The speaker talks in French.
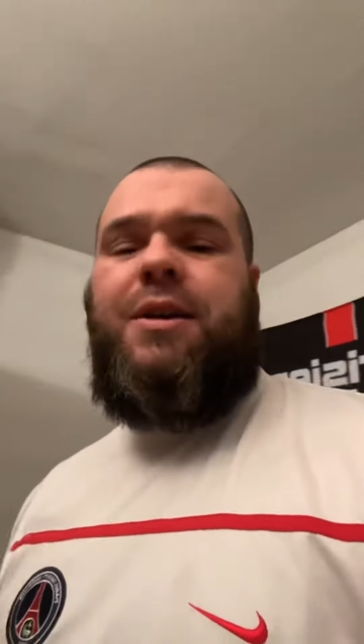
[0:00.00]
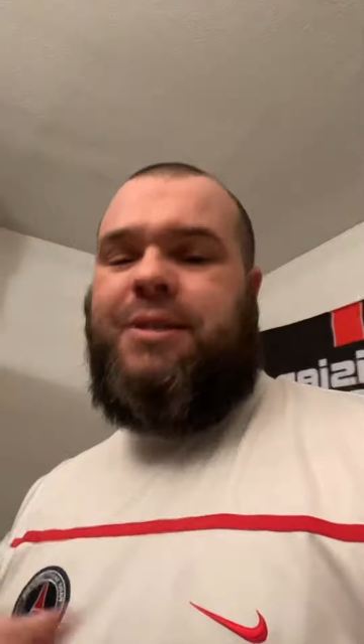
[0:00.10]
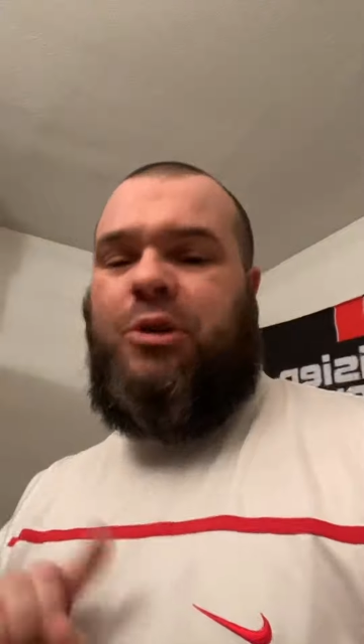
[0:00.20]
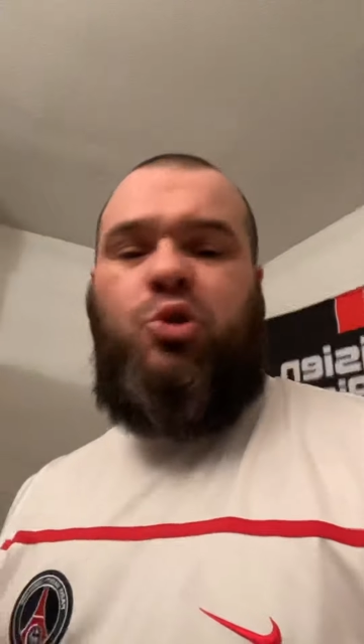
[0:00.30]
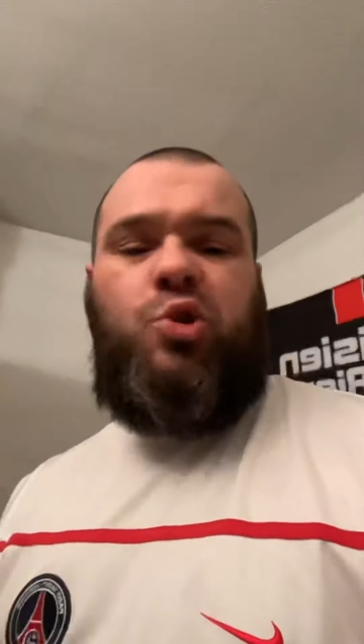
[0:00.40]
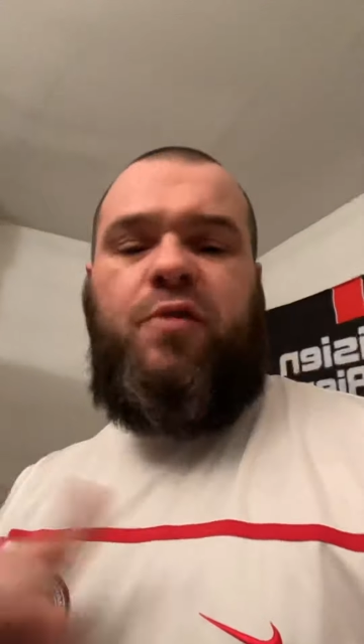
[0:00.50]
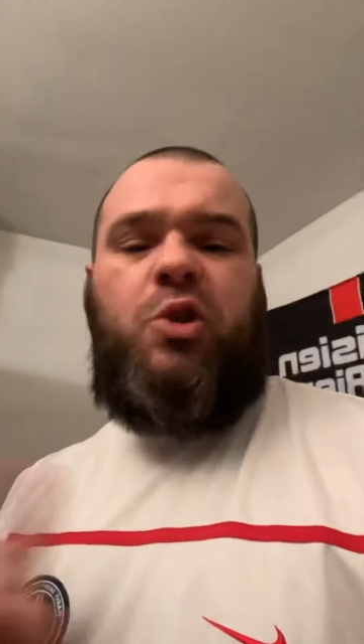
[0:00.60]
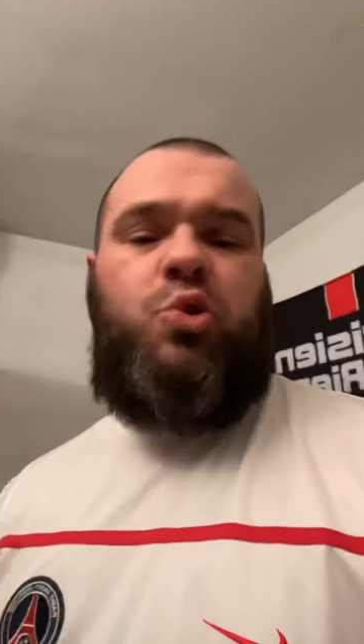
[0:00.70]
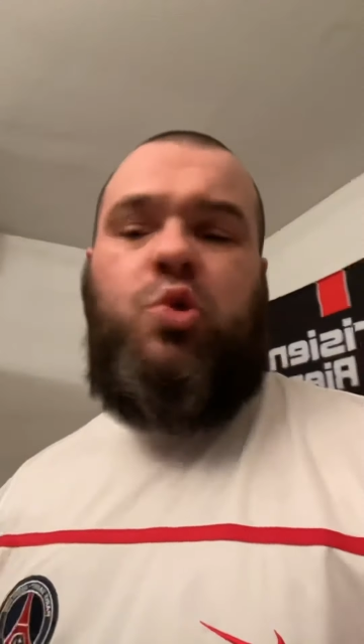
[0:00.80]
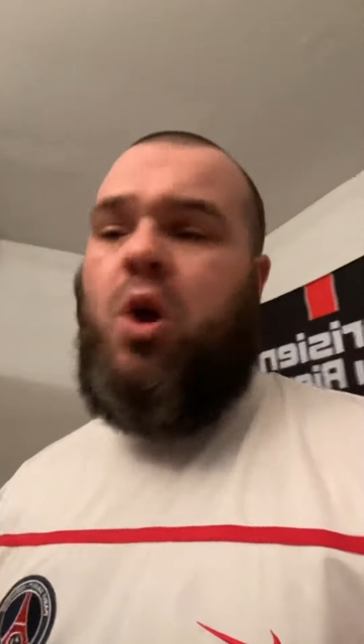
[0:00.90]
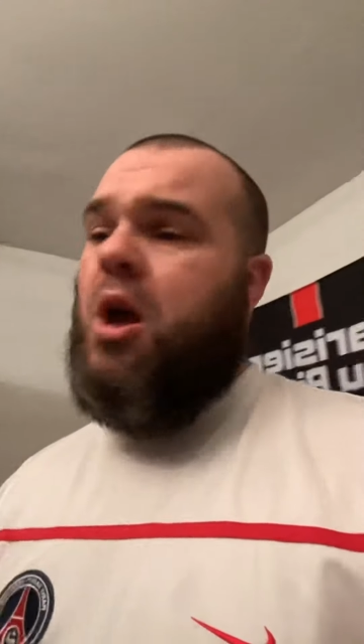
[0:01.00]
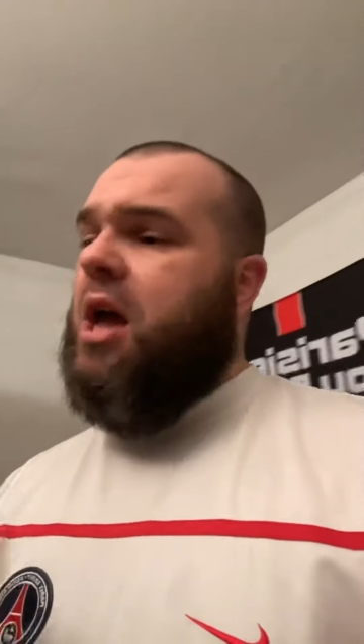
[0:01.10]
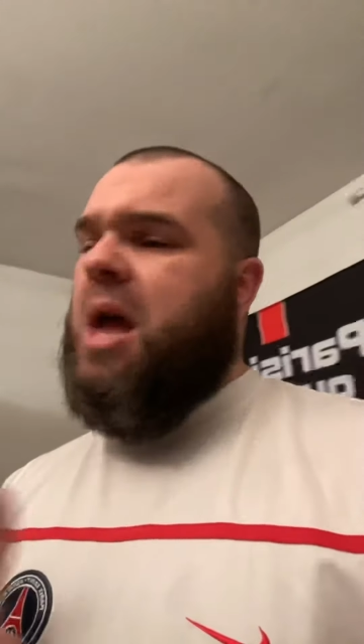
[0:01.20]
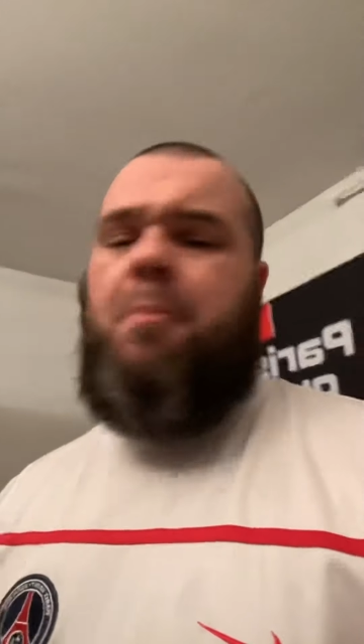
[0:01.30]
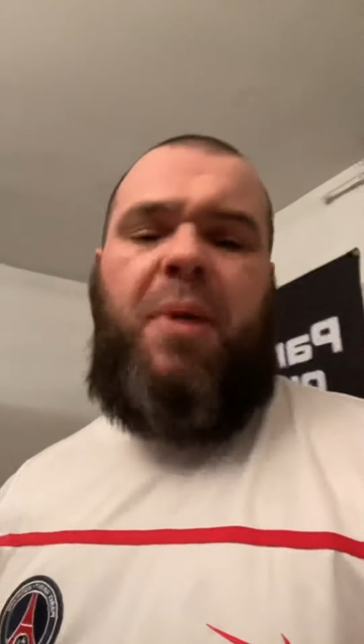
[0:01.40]
ça nous envoie du
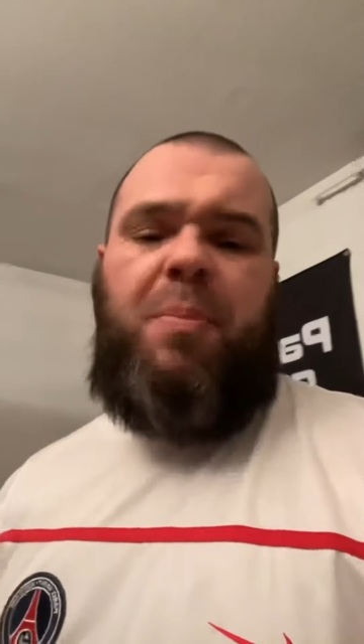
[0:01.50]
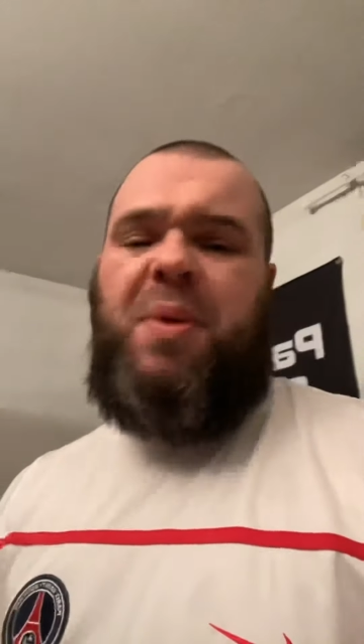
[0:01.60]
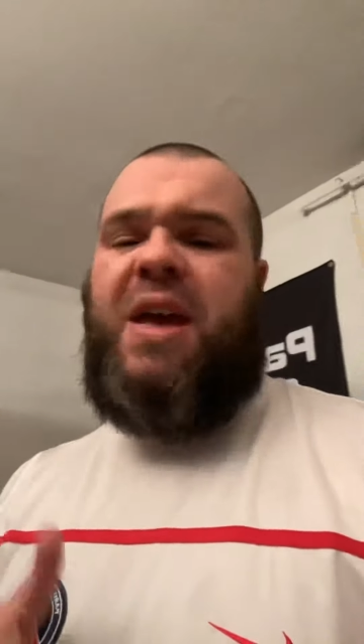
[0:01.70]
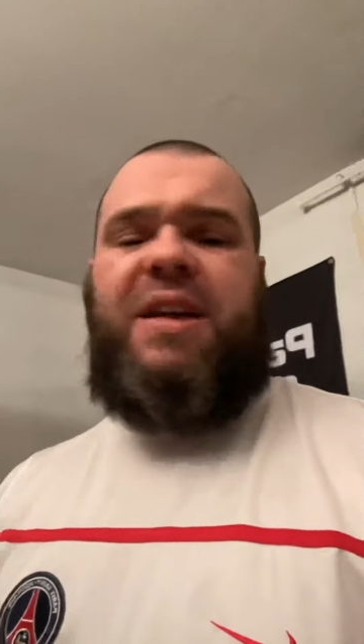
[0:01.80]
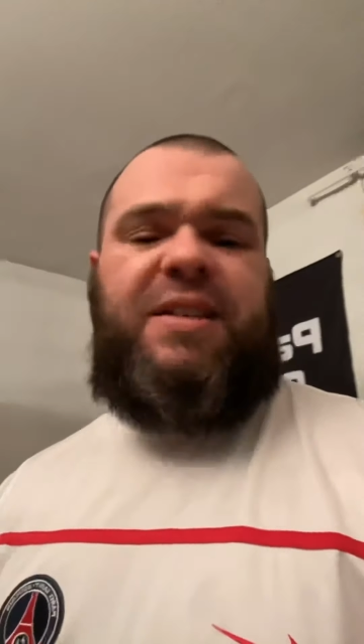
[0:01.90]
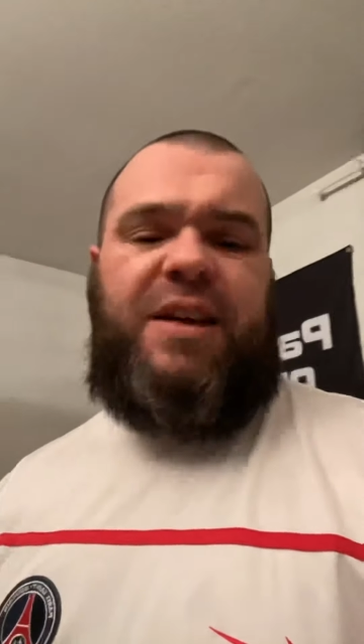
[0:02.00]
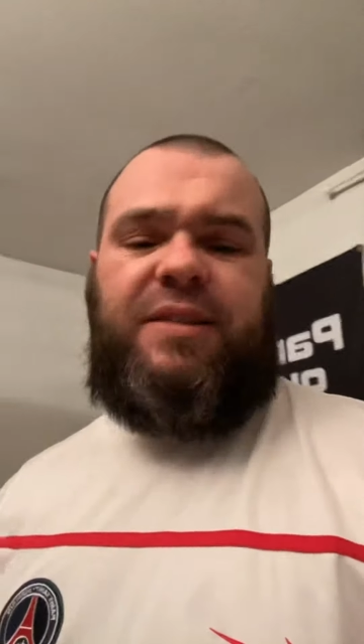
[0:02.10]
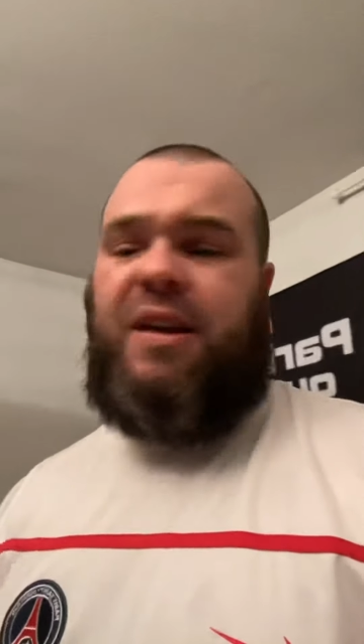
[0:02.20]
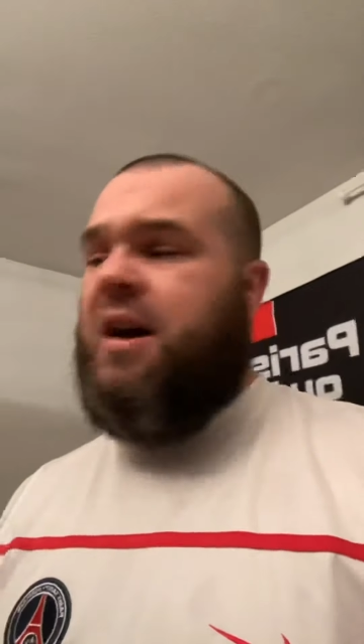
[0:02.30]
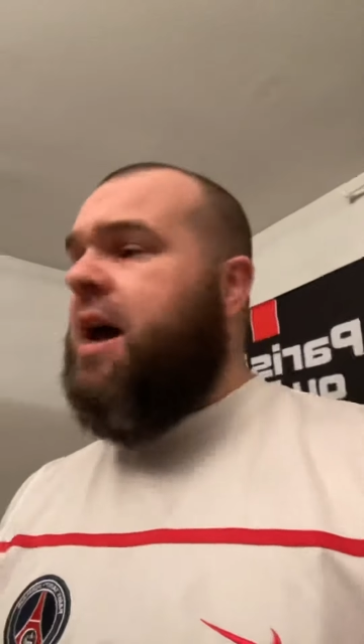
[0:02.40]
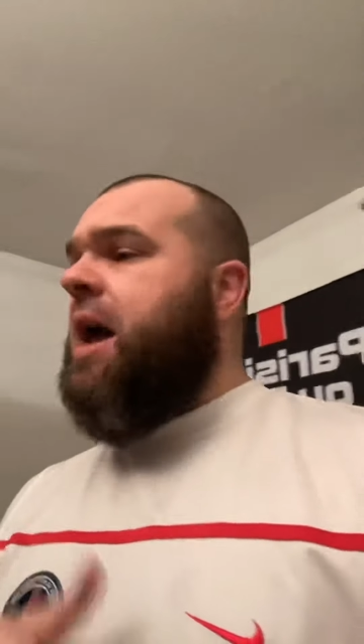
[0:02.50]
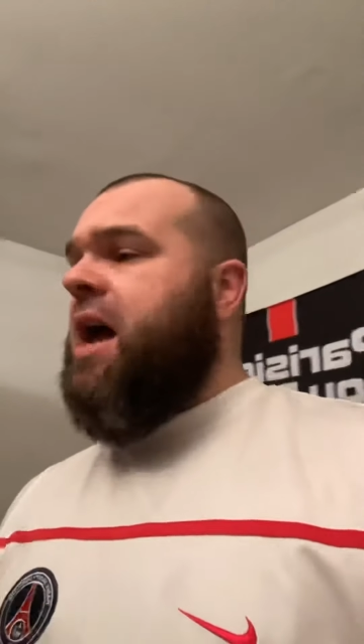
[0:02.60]
Mbappé incertain,